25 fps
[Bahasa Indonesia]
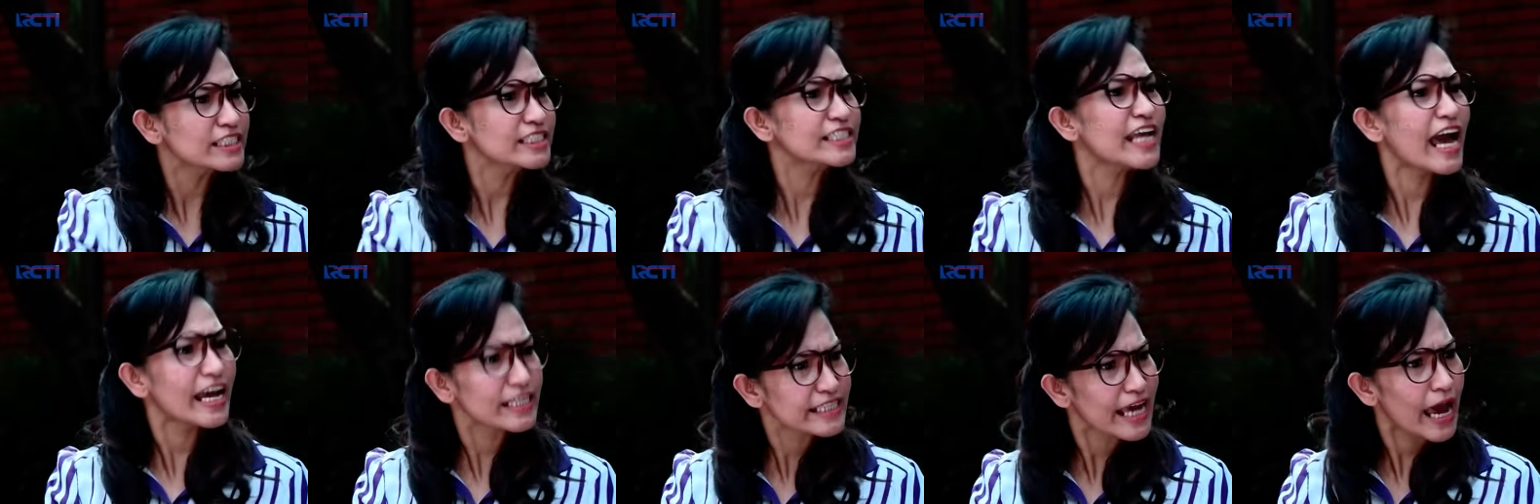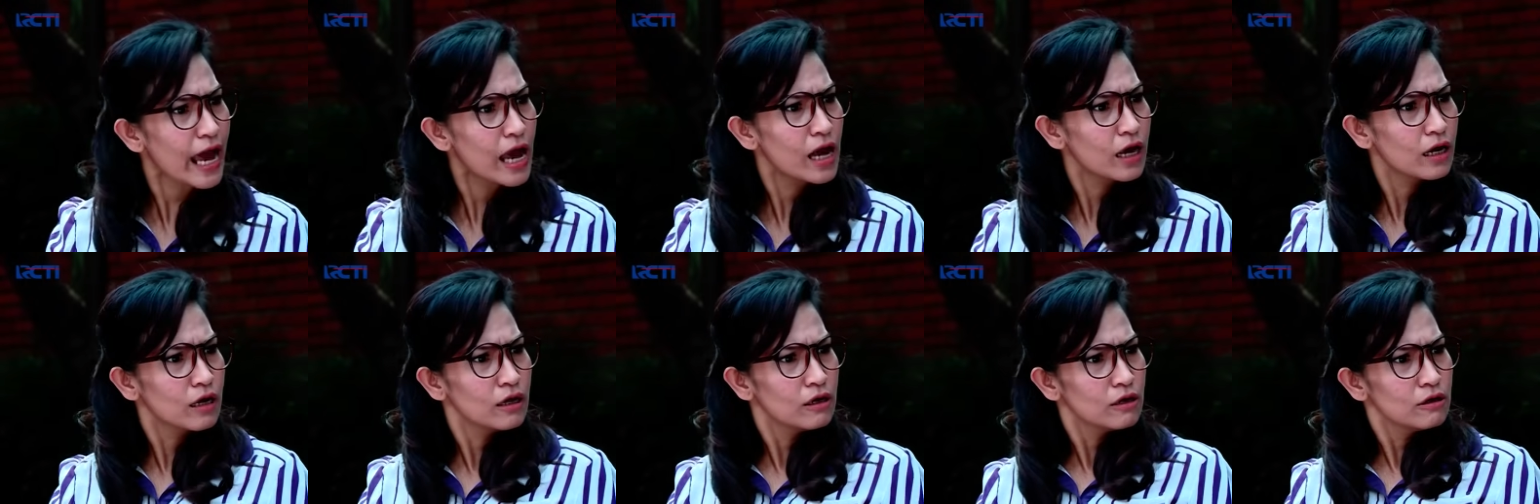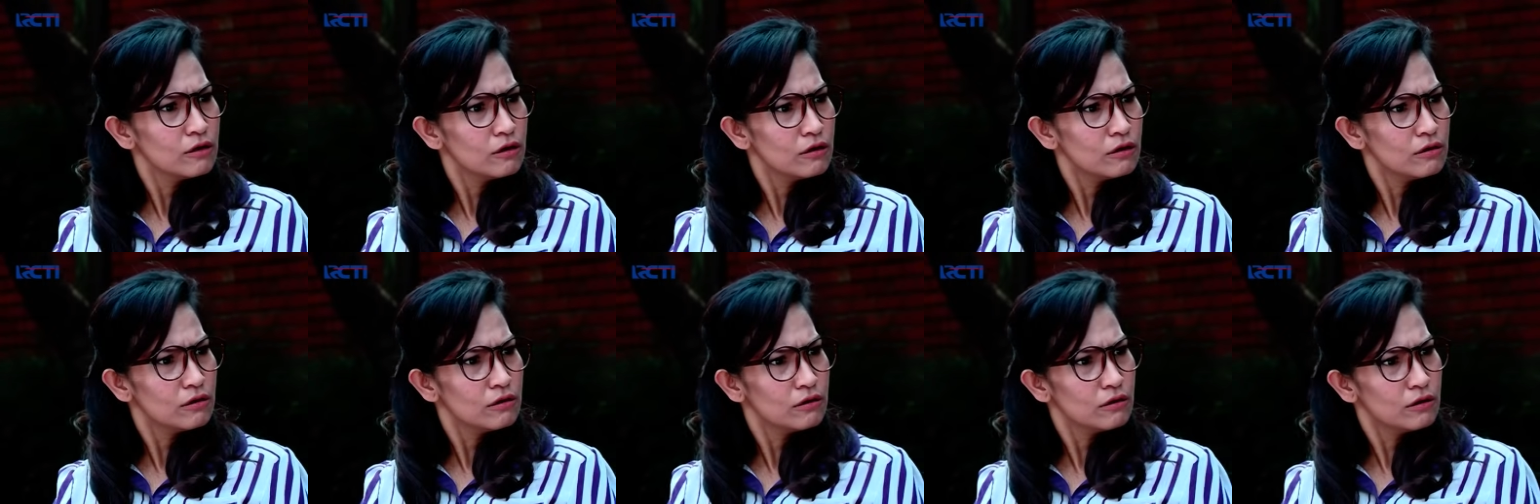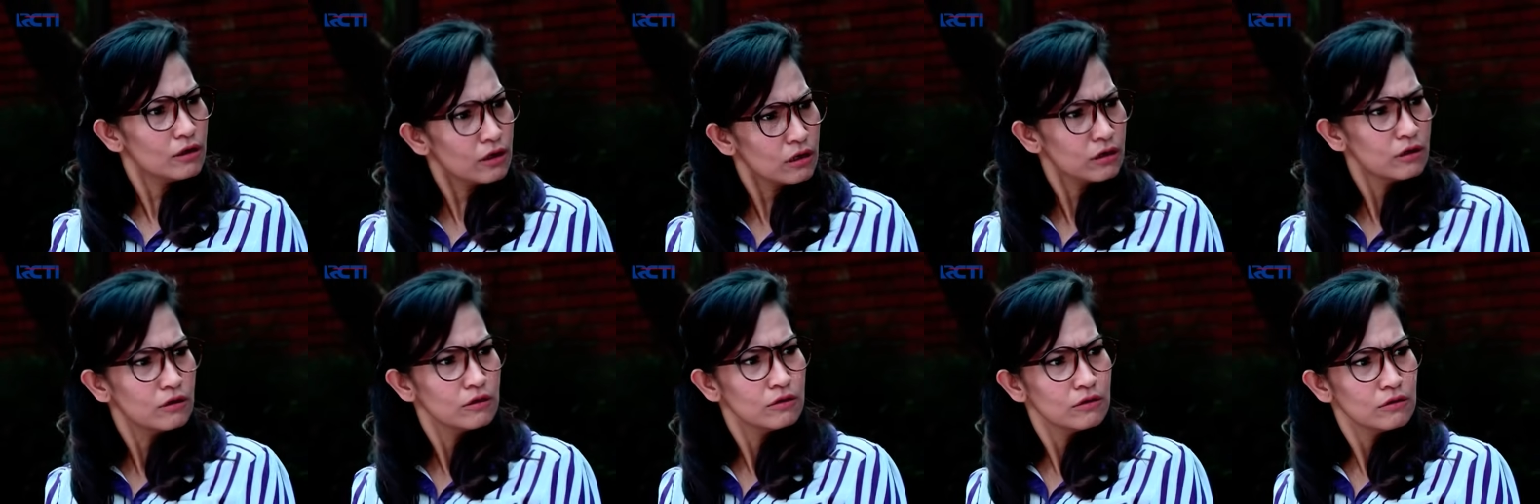Sini aja.
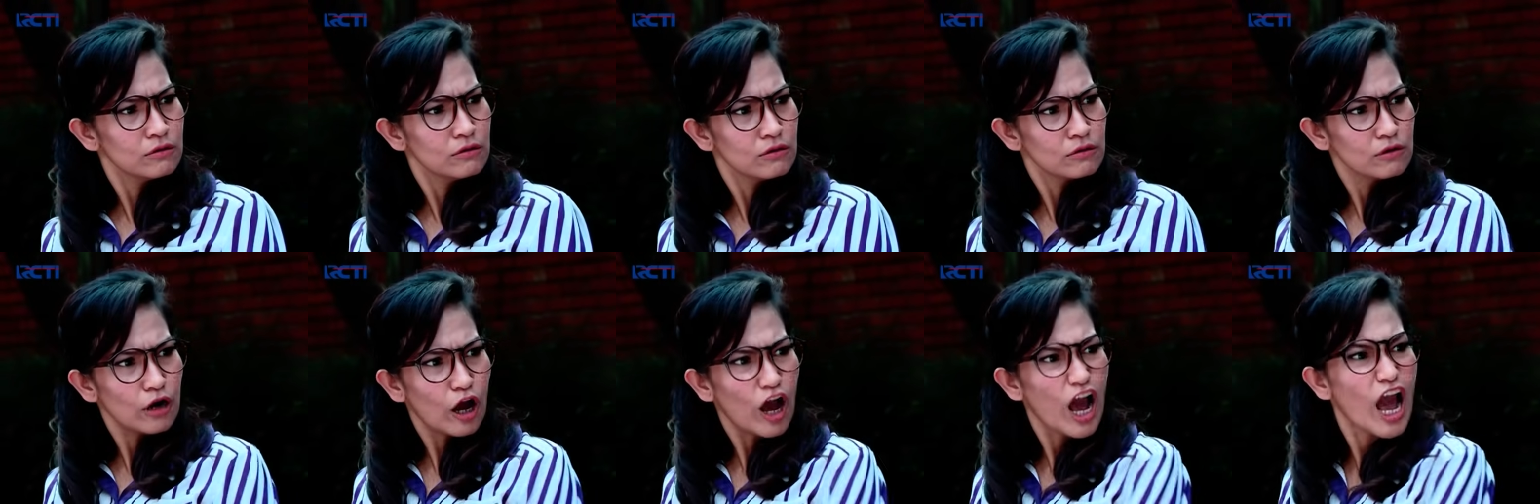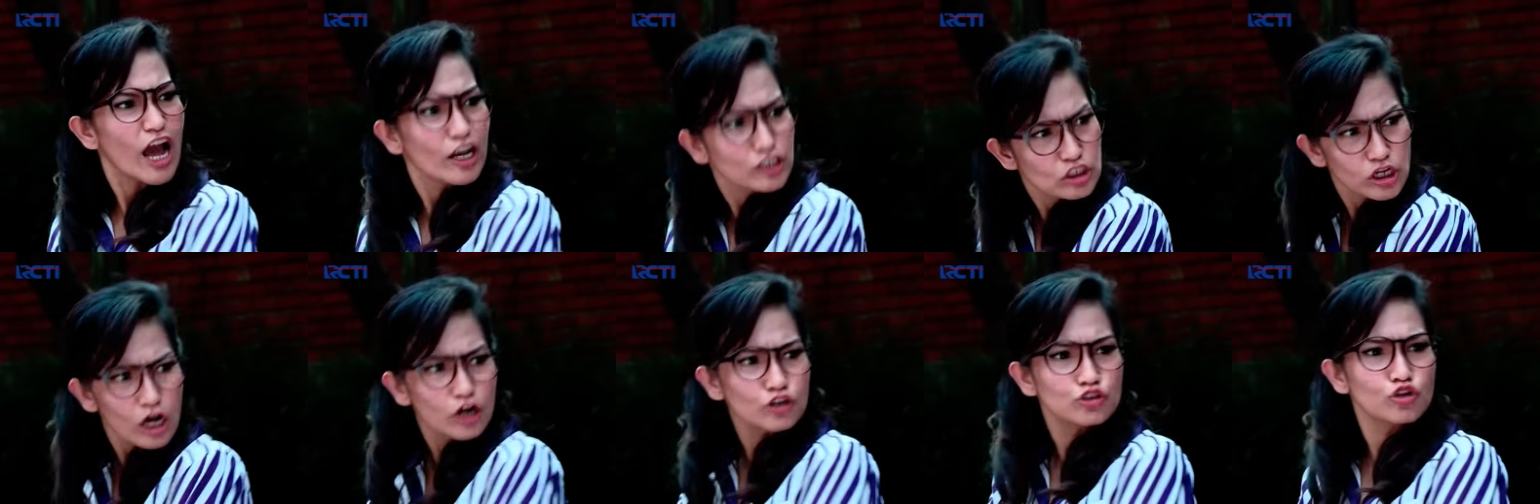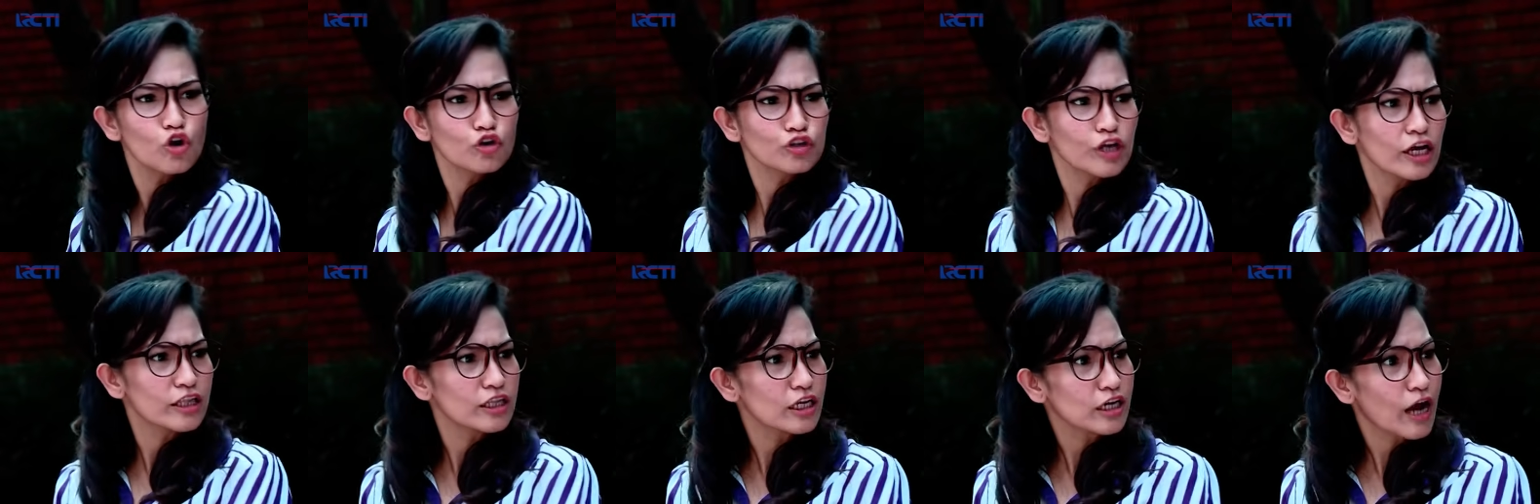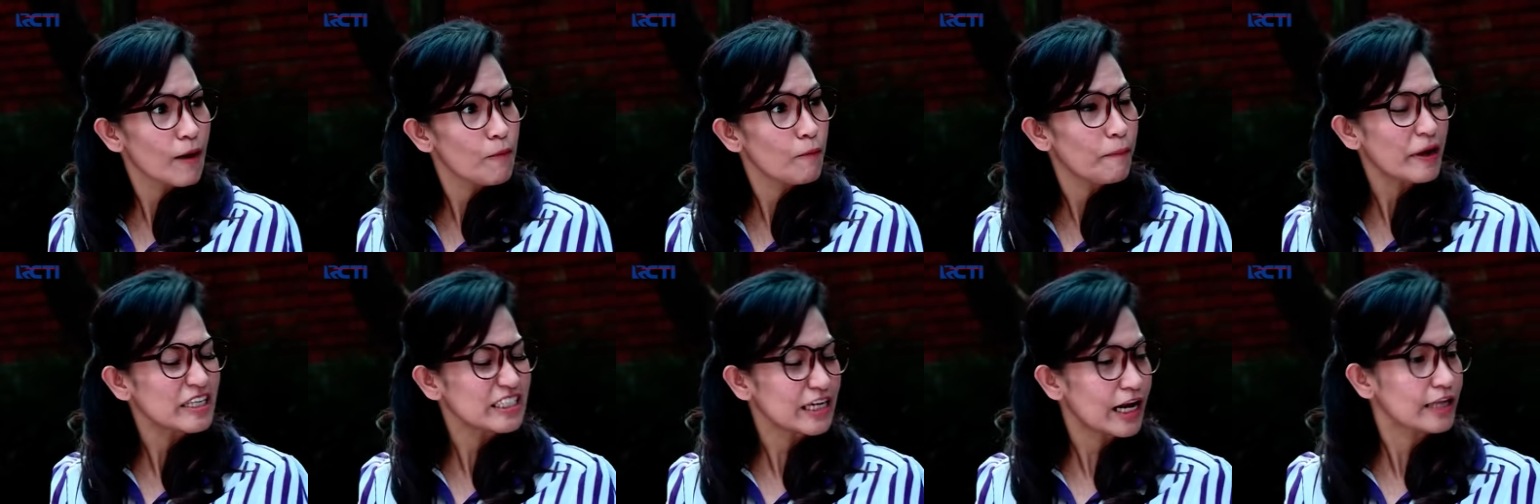Uh, aja ke Jogja, ntar kamu
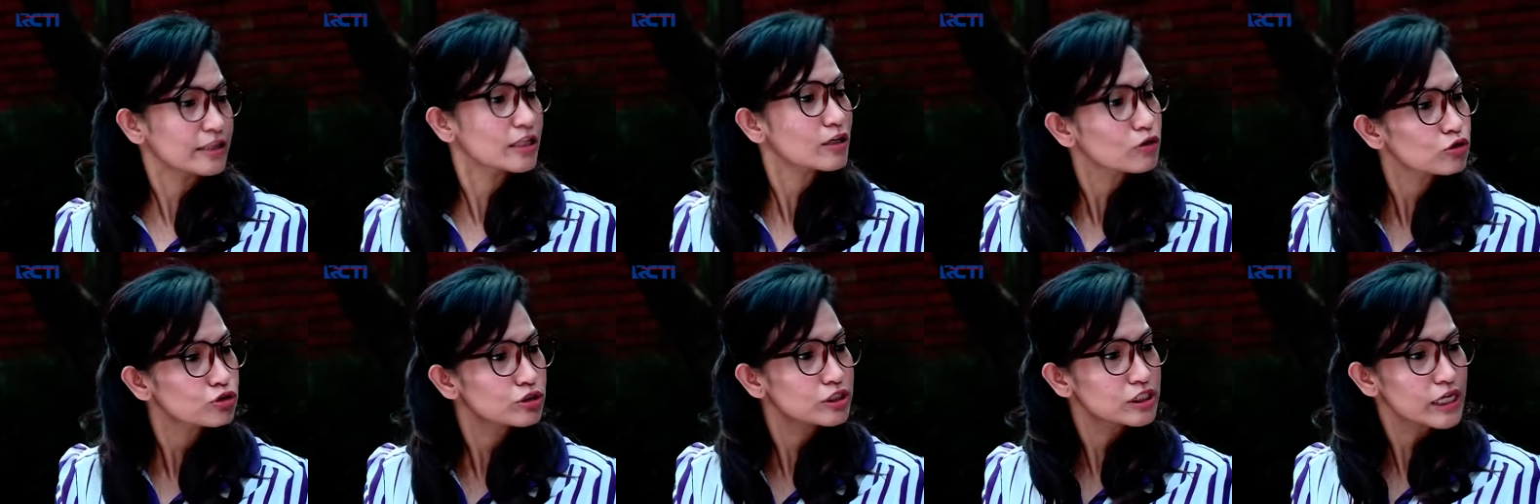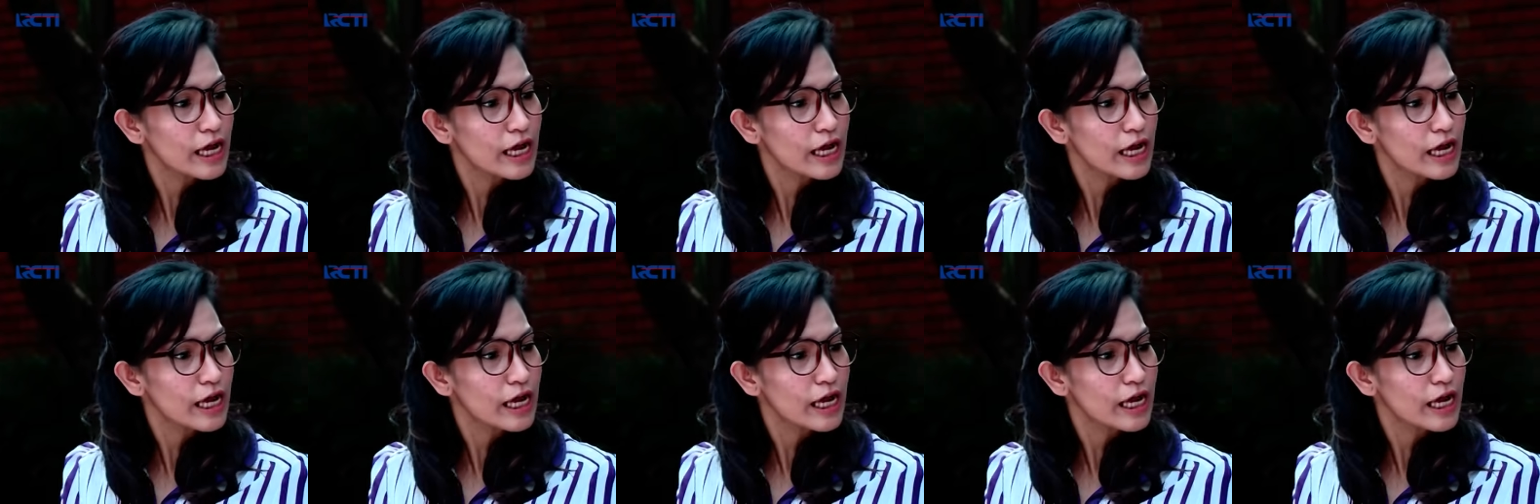pacaran terus di